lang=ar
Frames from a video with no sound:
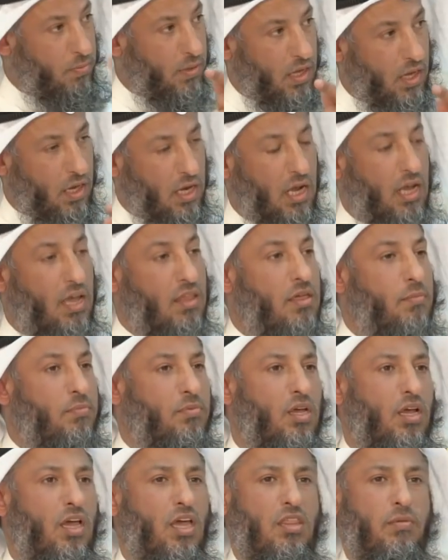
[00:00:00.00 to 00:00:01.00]
به
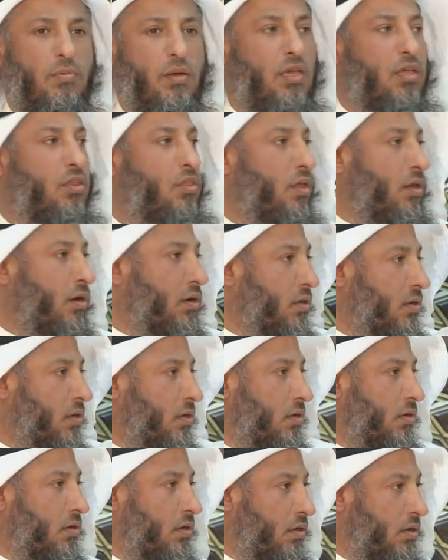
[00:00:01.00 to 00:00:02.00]
لكذبت كذبا كثيرا
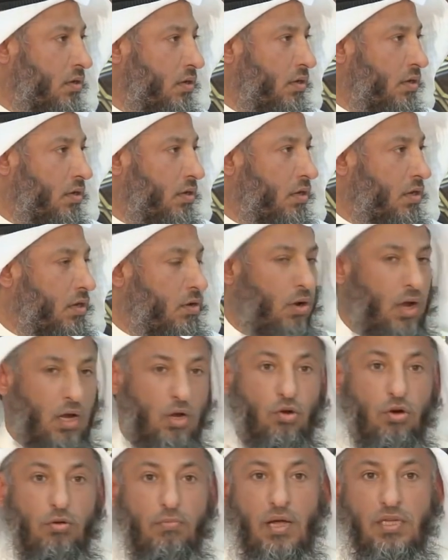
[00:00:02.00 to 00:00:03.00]
لو أن
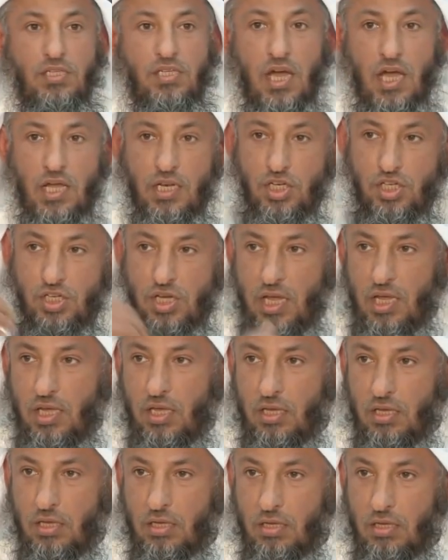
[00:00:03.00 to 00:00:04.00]
كل ما جاءني
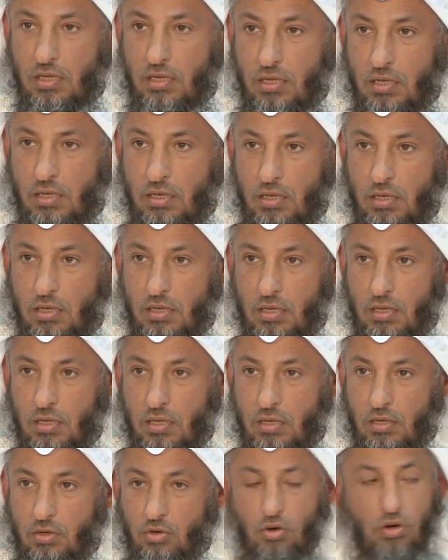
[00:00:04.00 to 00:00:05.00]
شيء
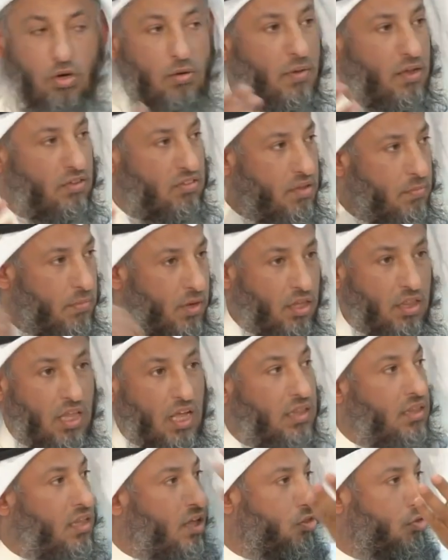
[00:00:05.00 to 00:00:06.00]
كل ما سمعت
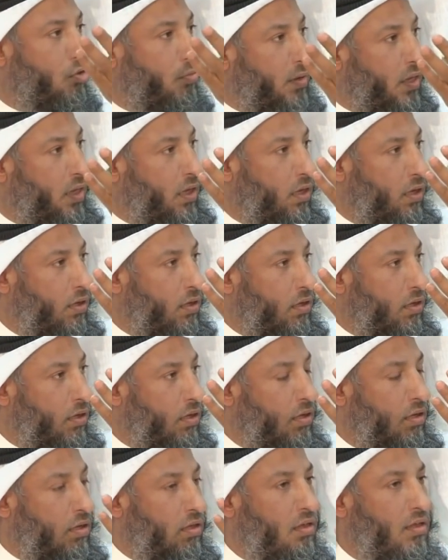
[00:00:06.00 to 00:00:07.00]
حدثت به
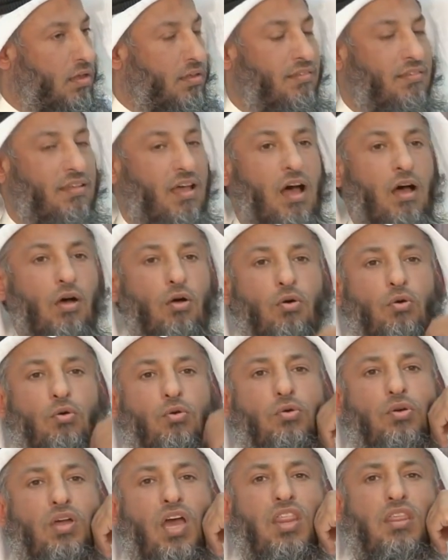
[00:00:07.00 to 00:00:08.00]

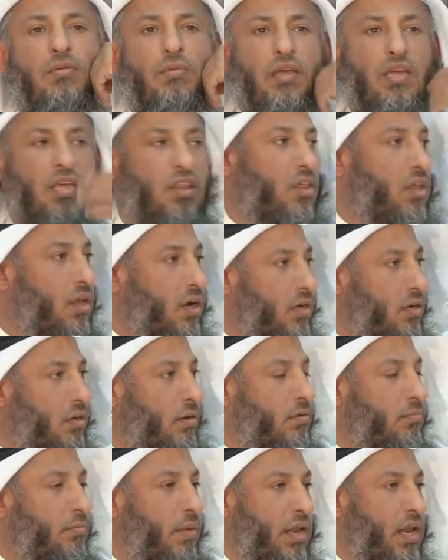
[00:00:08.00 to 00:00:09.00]
سأنقل كذبا كثيرا
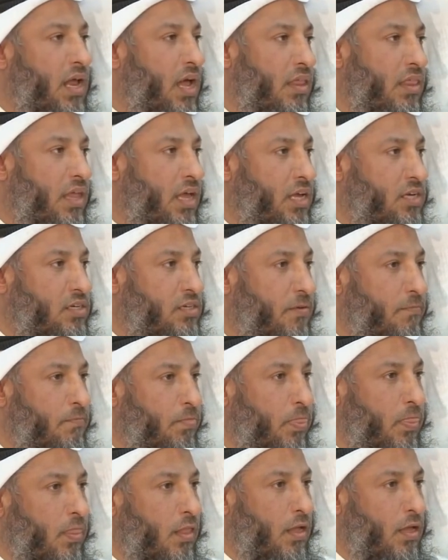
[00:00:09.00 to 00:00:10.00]
معنى هذا إيش؟
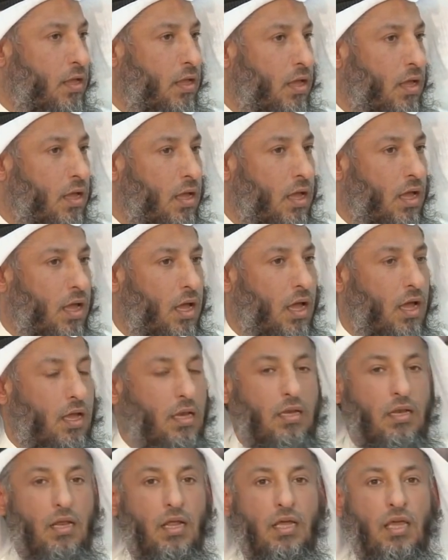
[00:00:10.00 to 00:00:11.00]

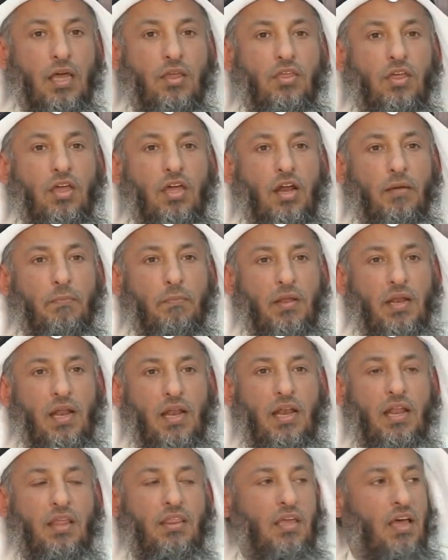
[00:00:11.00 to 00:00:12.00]
أن كثيرا من
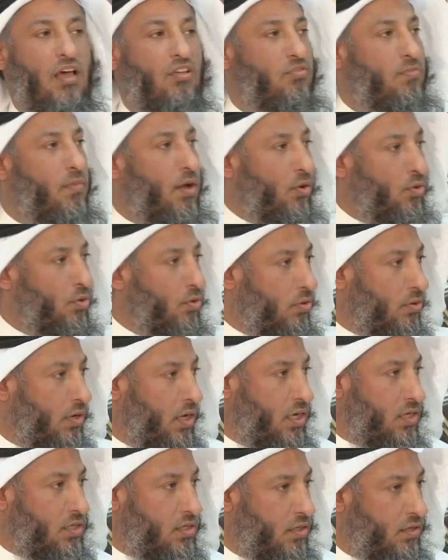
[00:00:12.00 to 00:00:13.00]
الذي أسمعه
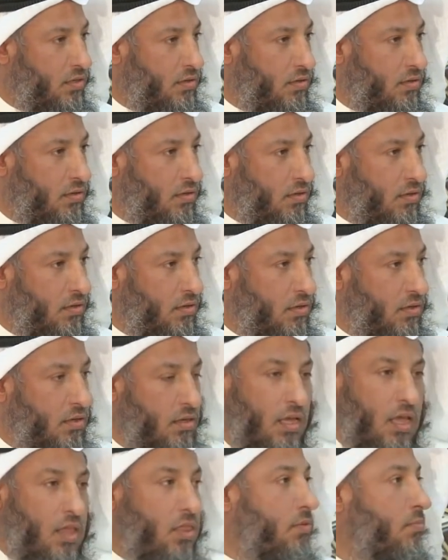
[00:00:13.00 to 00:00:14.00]
إيش
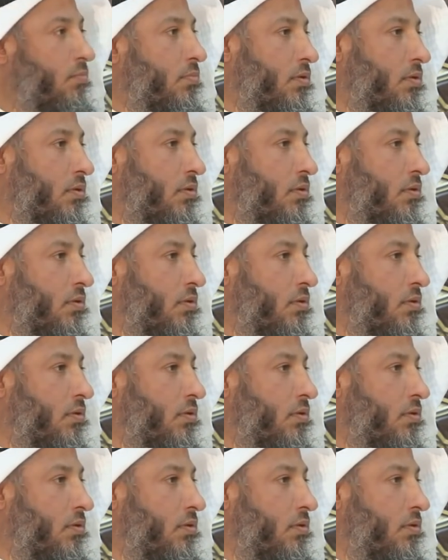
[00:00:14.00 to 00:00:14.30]
كذب